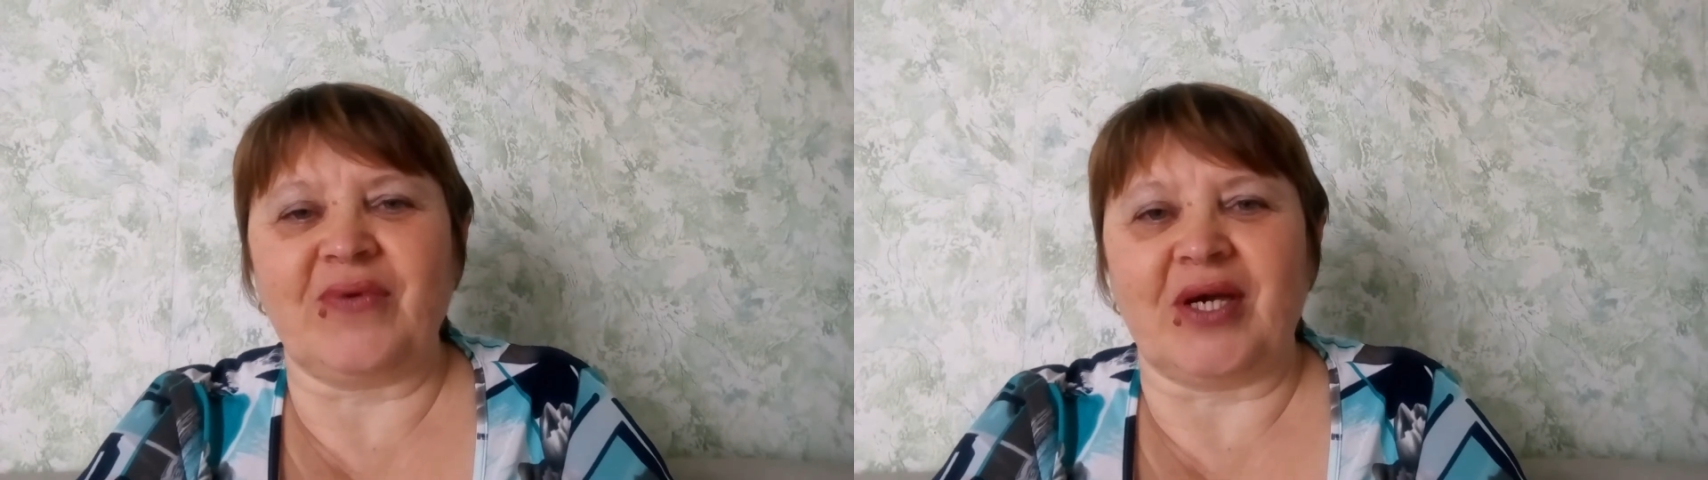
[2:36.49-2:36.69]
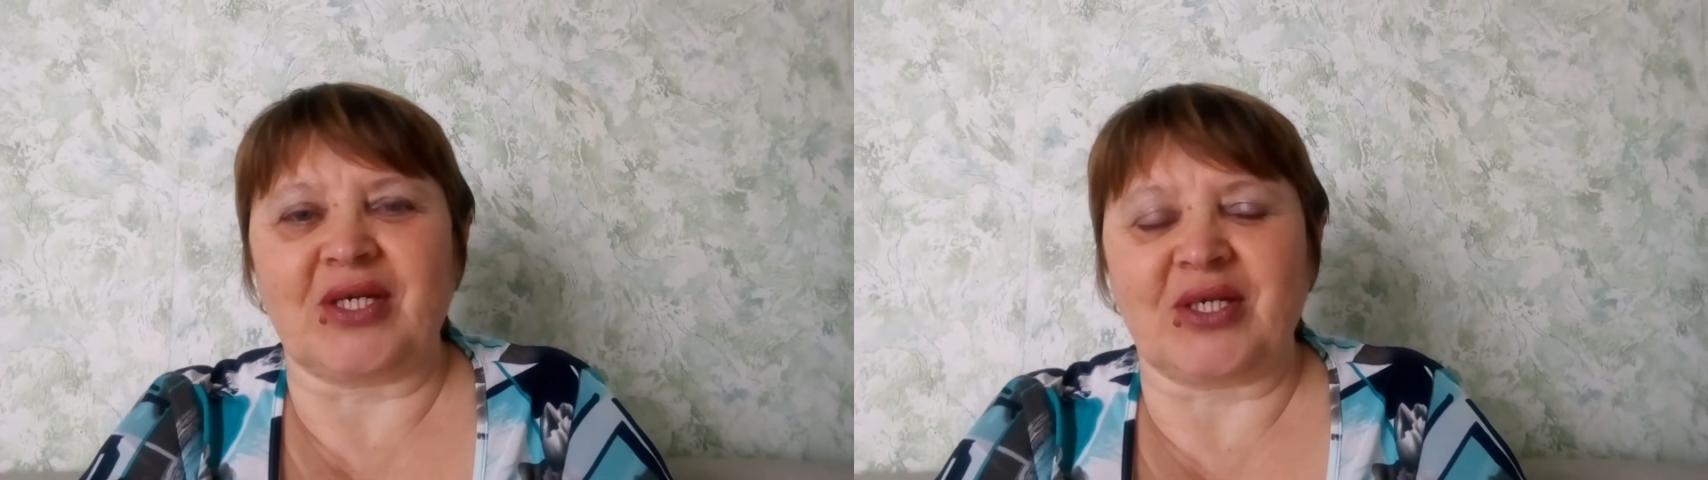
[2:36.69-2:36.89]

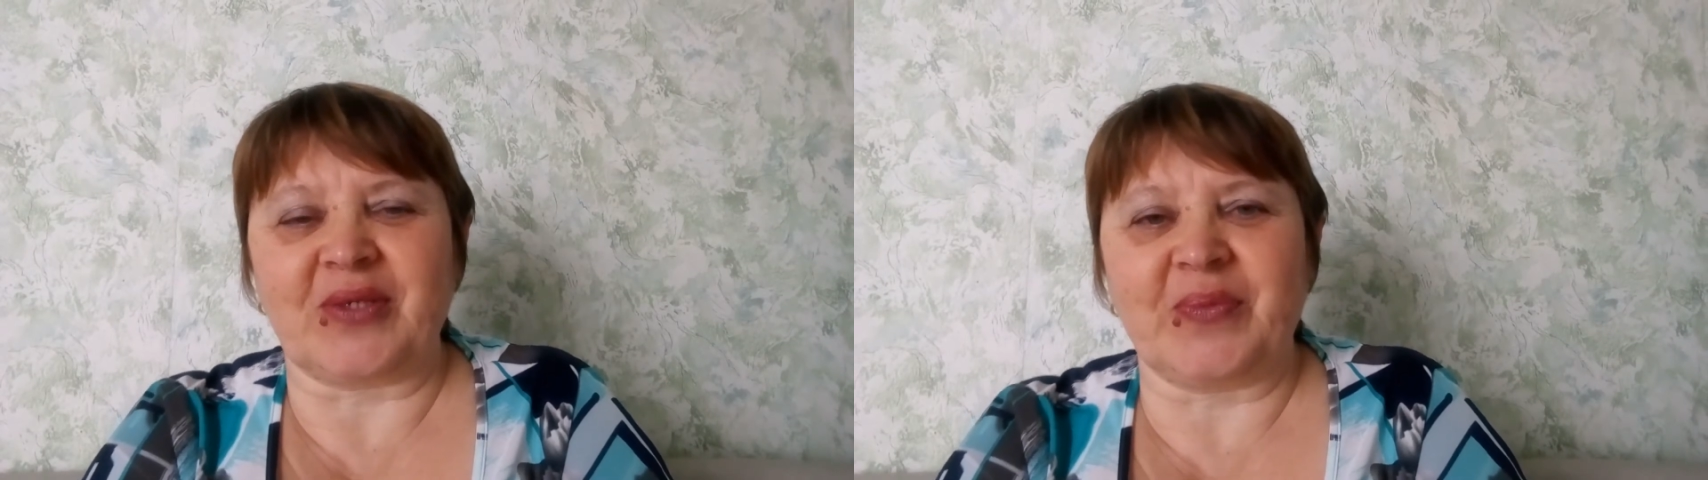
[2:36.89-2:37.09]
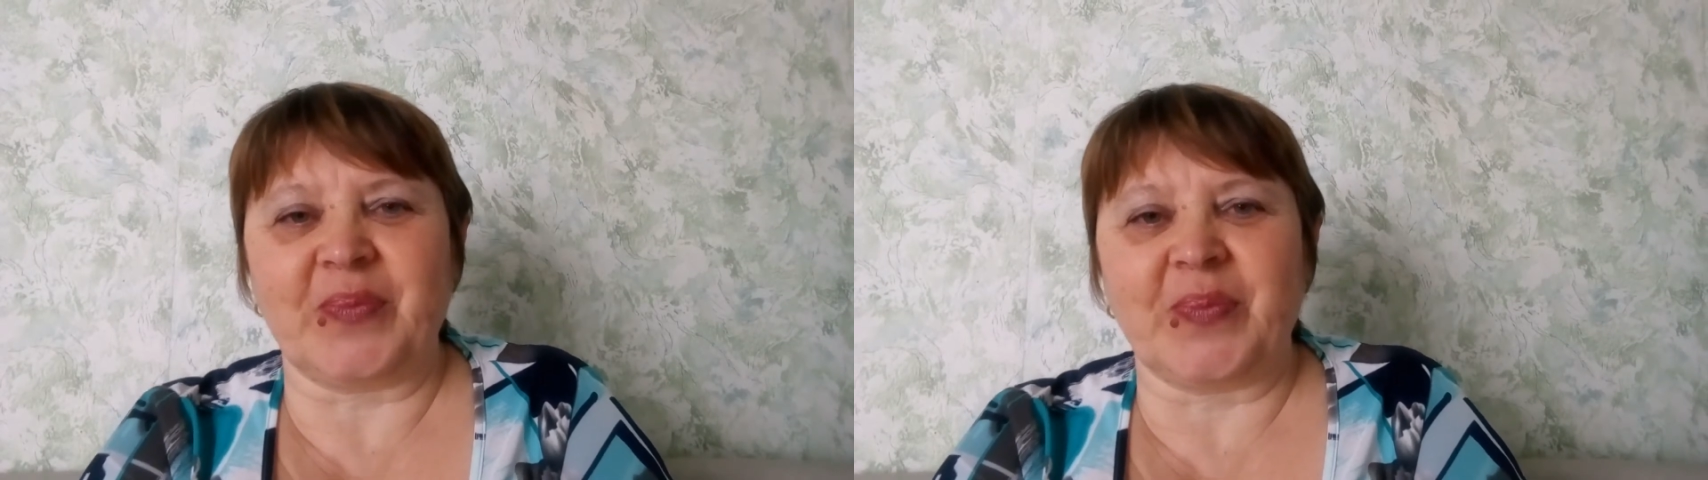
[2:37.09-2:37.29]
вяжет.
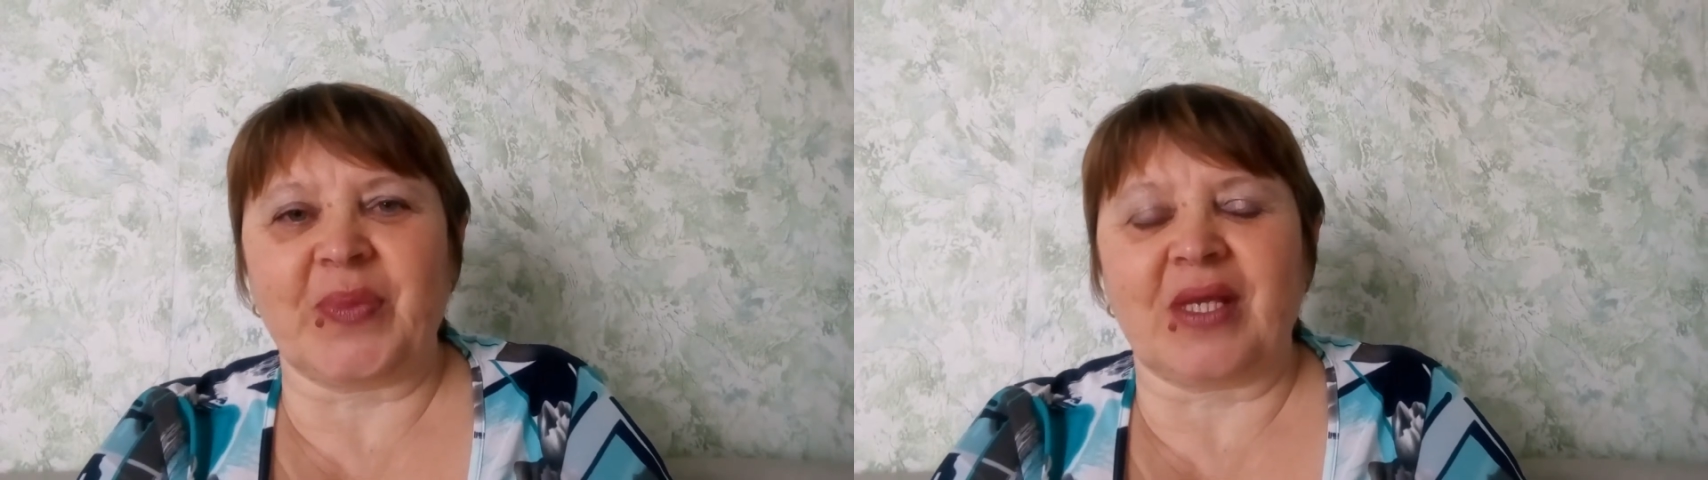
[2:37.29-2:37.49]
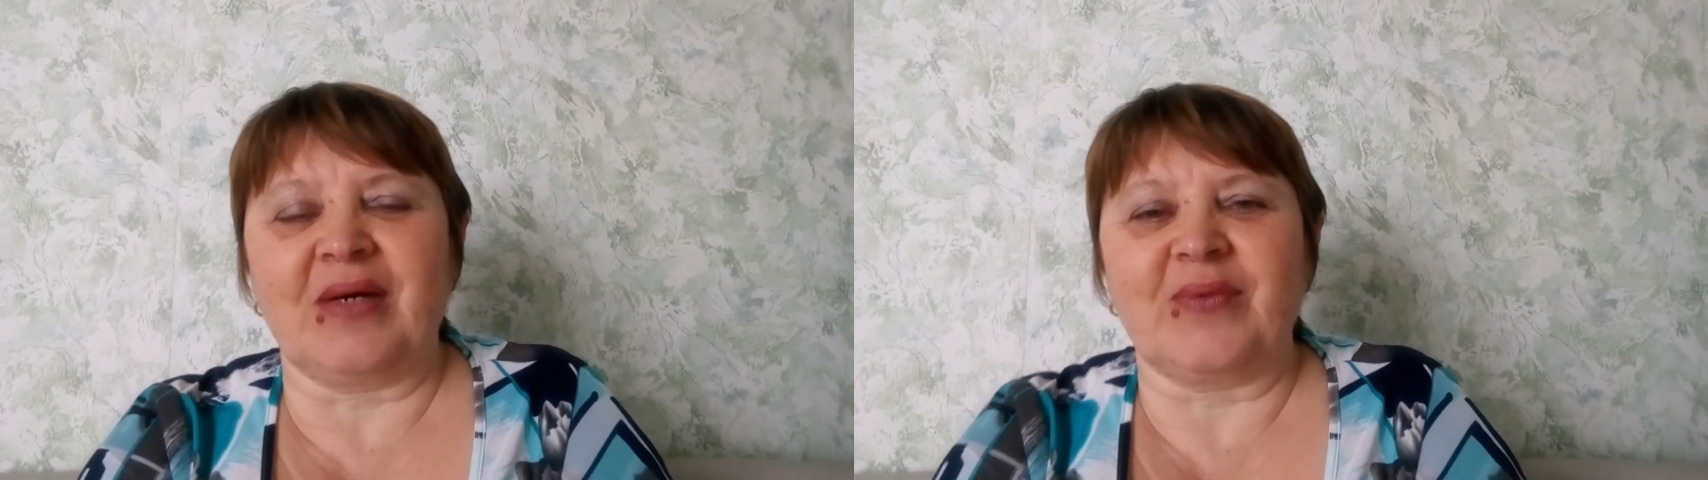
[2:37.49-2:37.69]

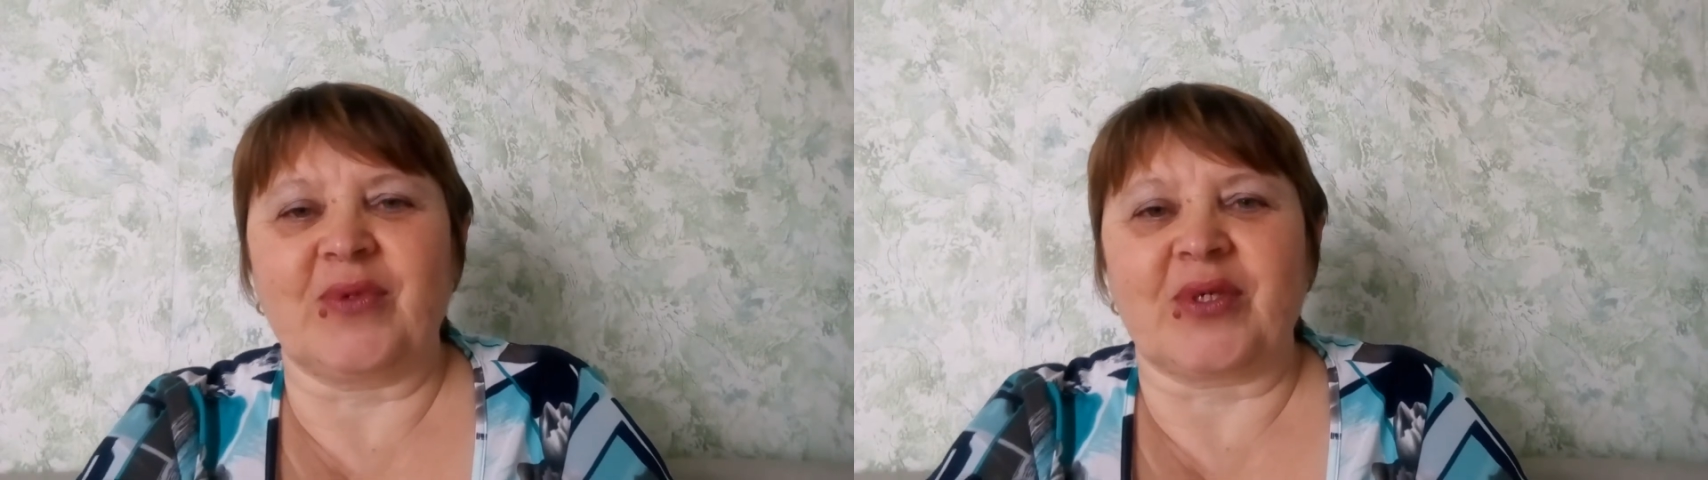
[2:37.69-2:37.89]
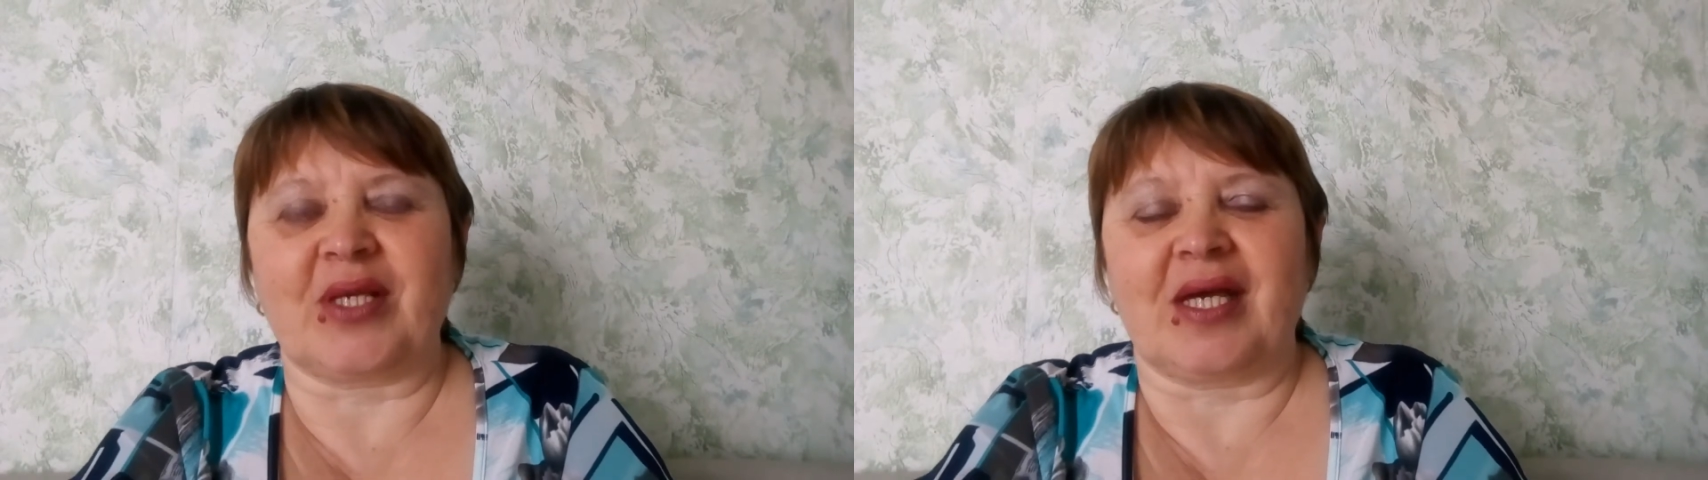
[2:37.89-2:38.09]

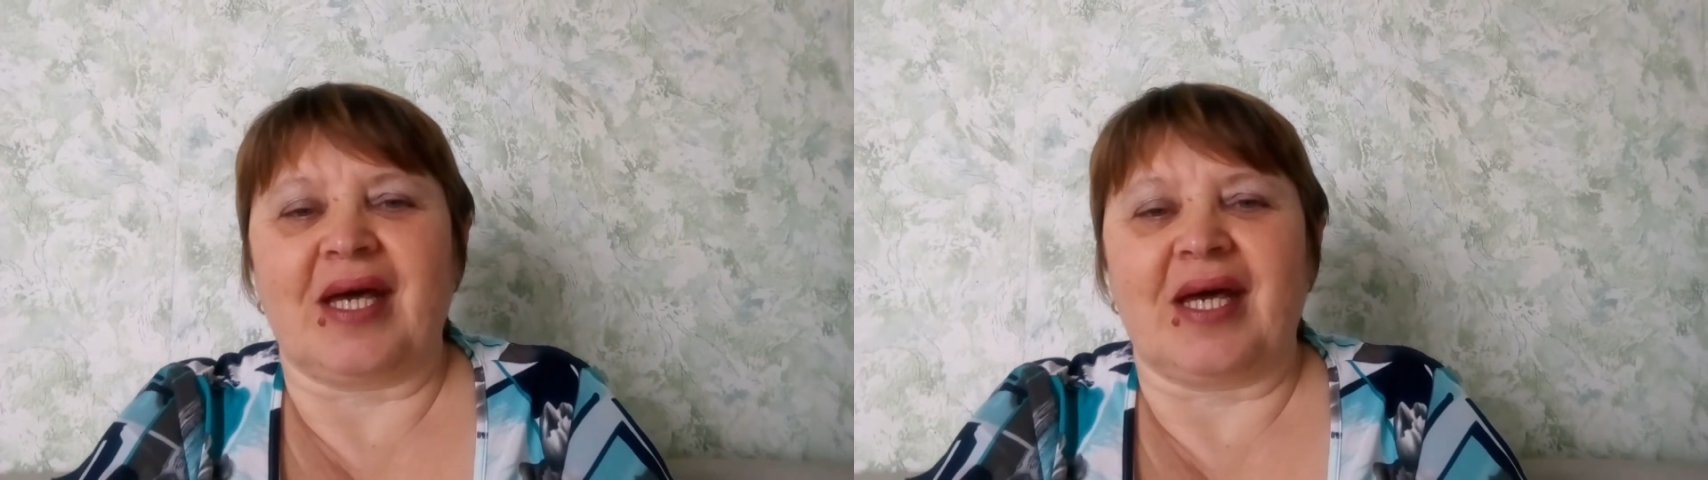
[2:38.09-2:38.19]
Вот.